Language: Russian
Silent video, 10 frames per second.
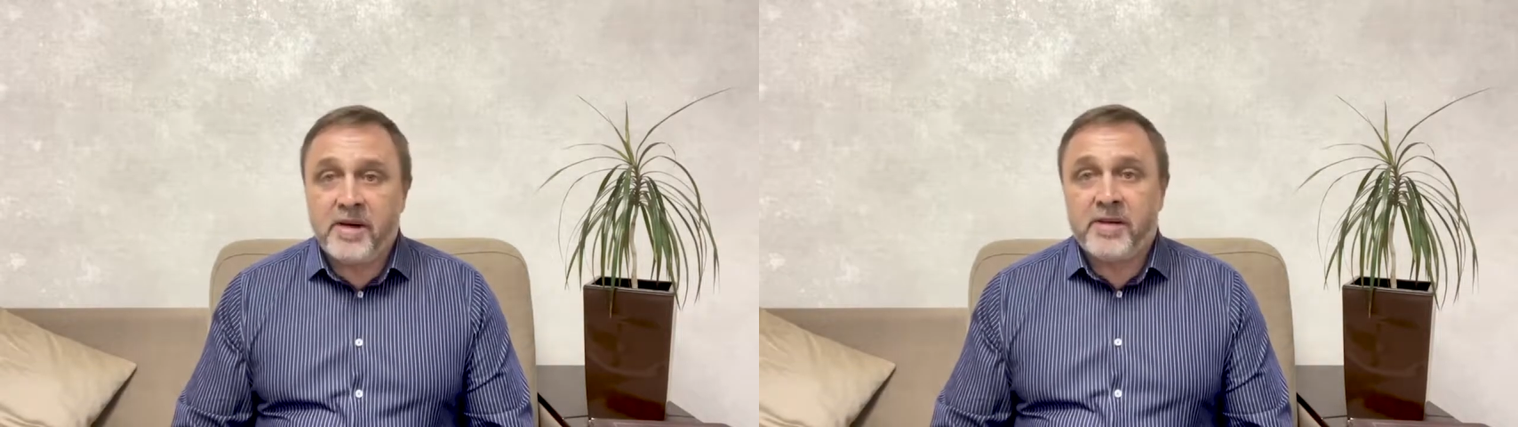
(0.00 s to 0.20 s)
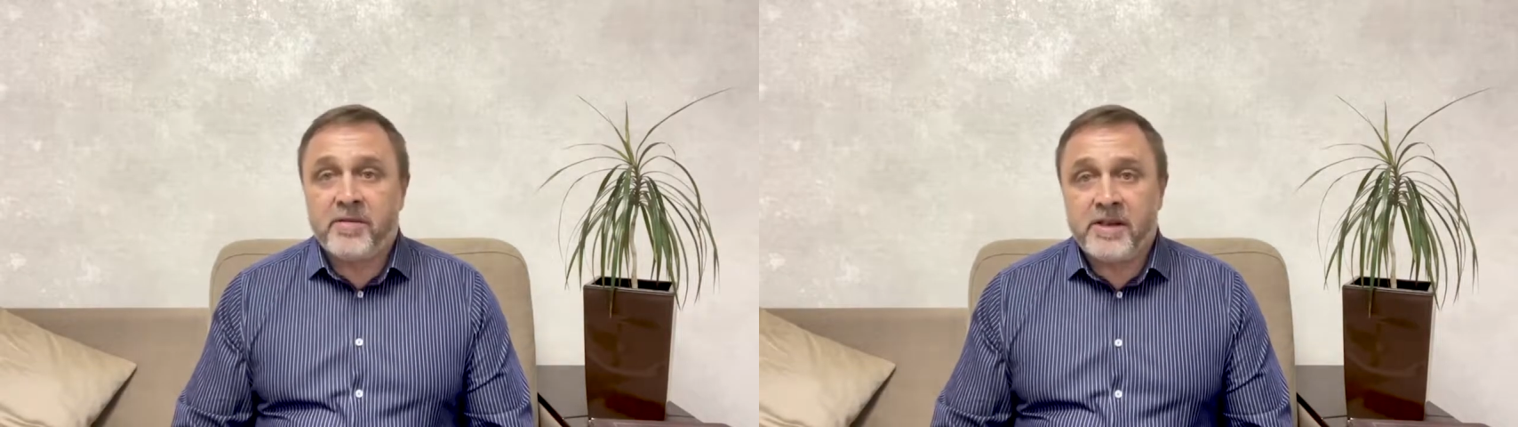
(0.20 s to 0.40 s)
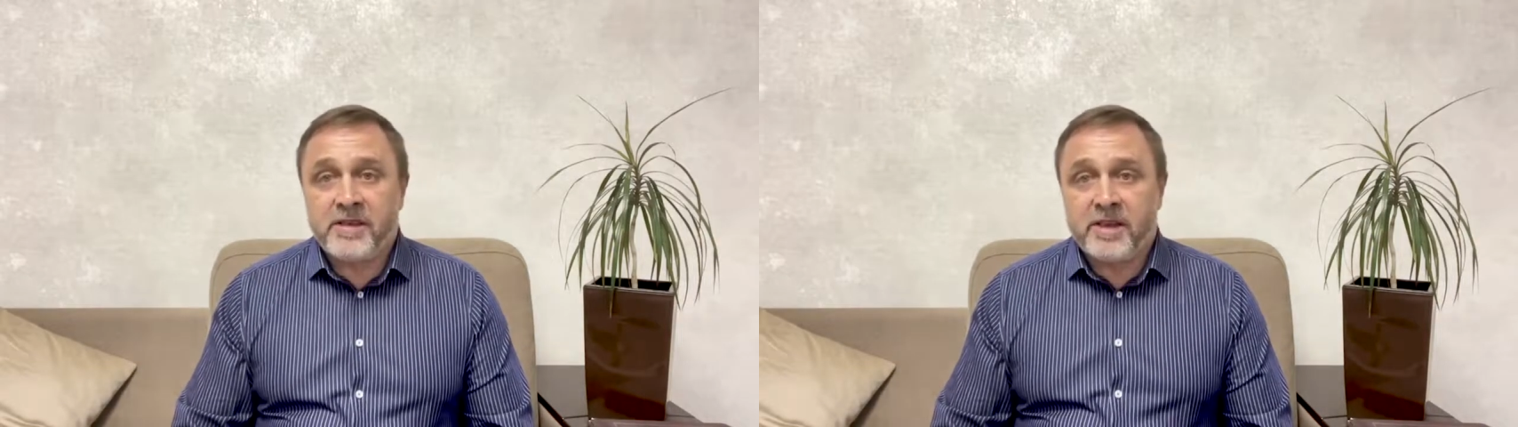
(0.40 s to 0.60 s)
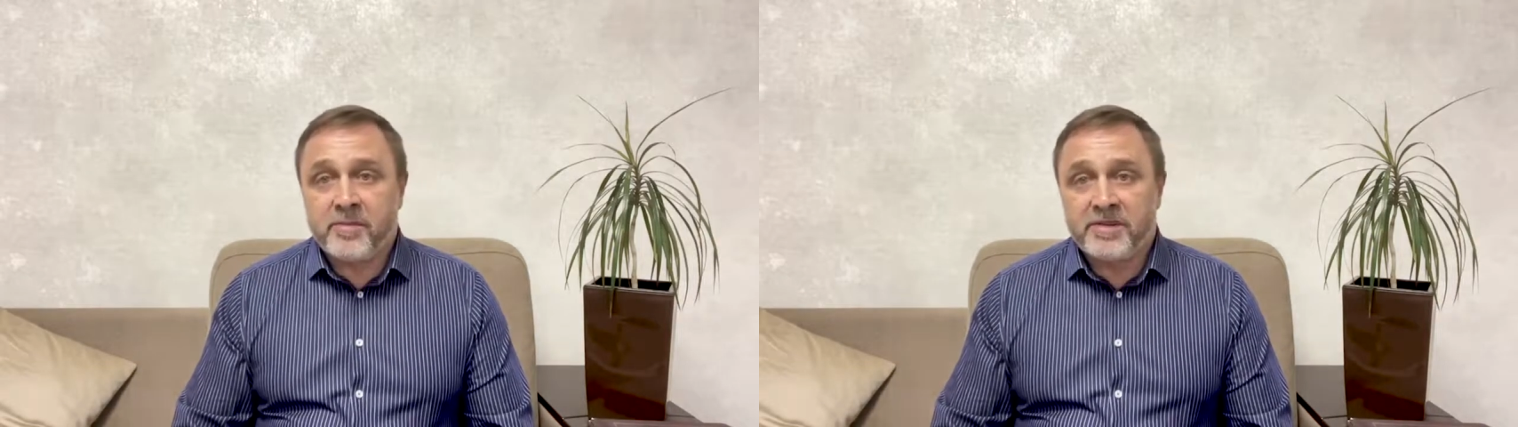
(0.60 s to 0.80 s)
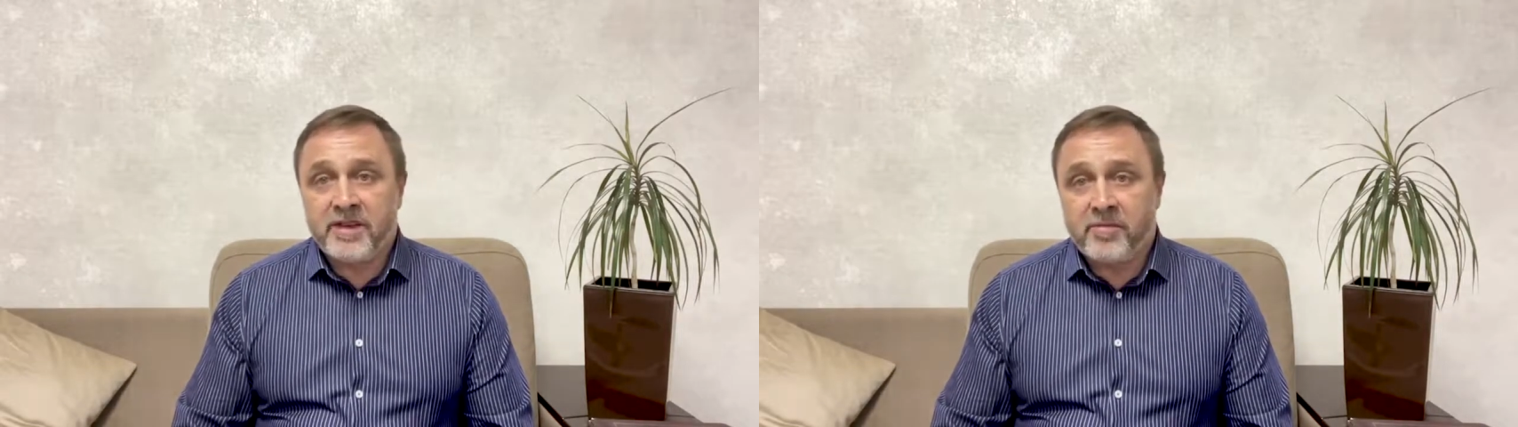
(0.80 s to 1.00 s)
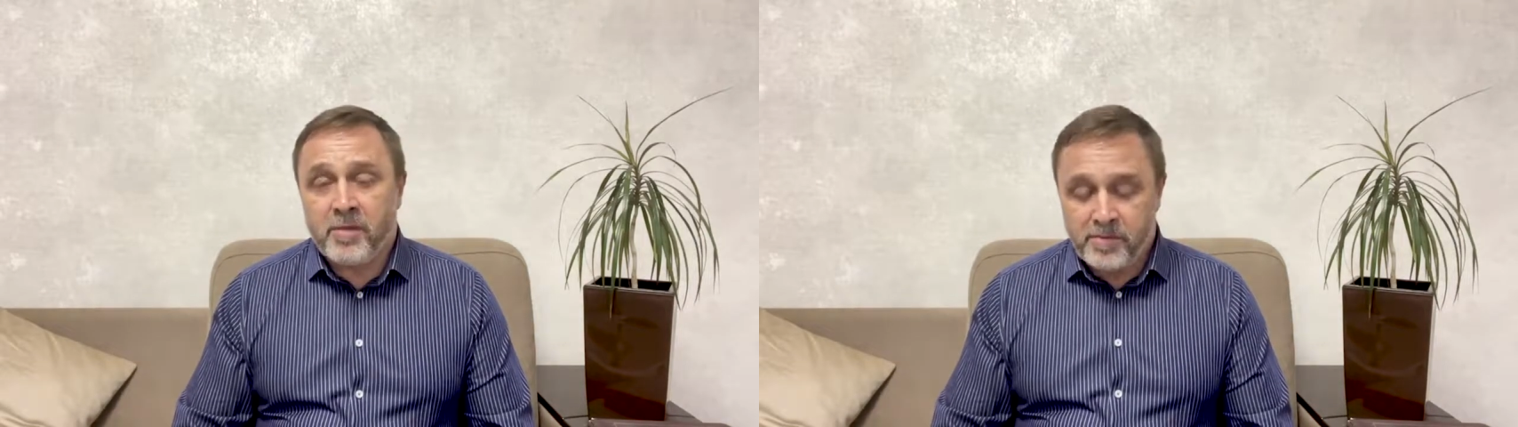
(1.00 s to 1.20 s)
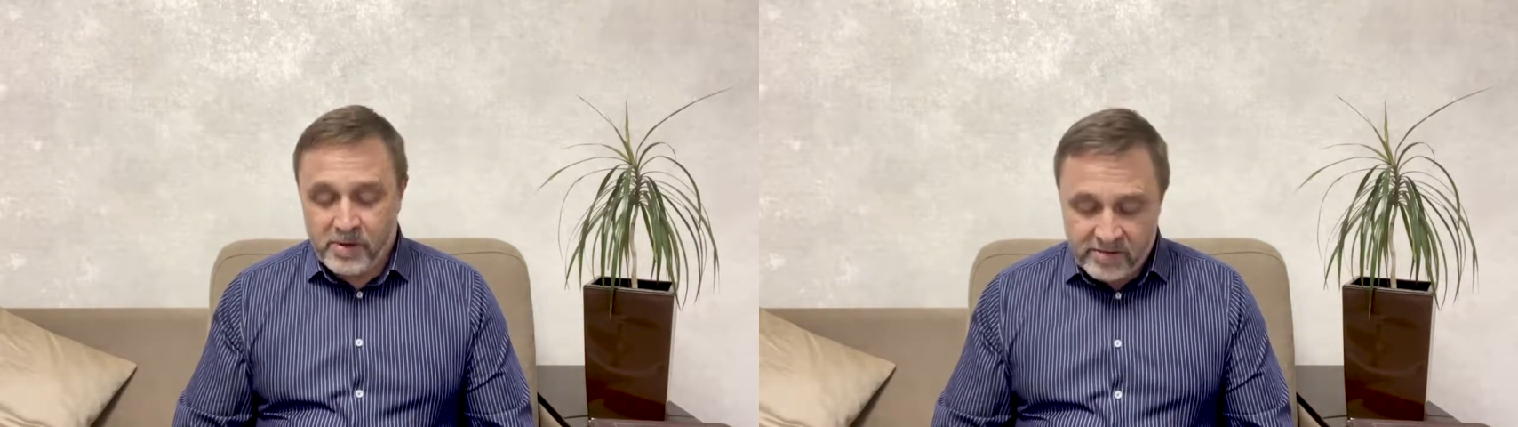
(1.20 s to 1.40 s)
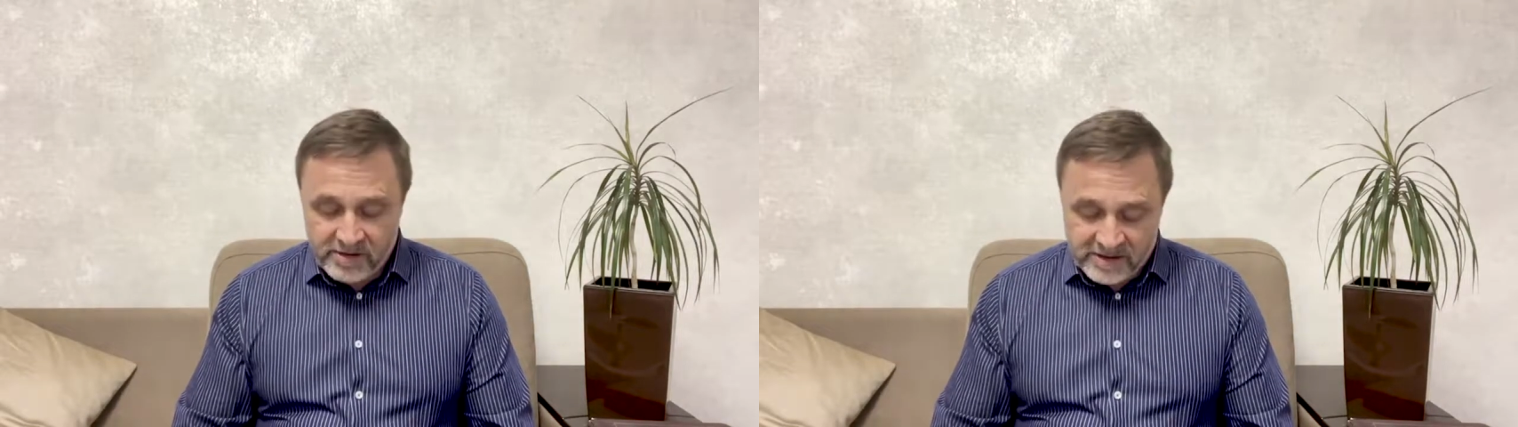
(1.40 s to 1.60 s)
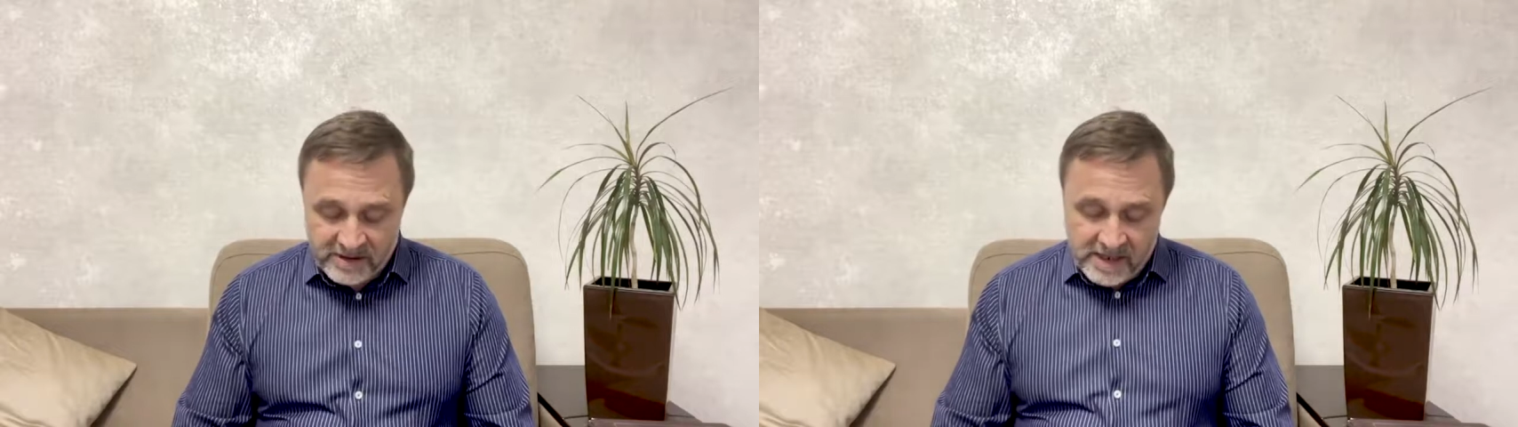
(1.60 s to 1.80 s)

говорит нам псалмопевец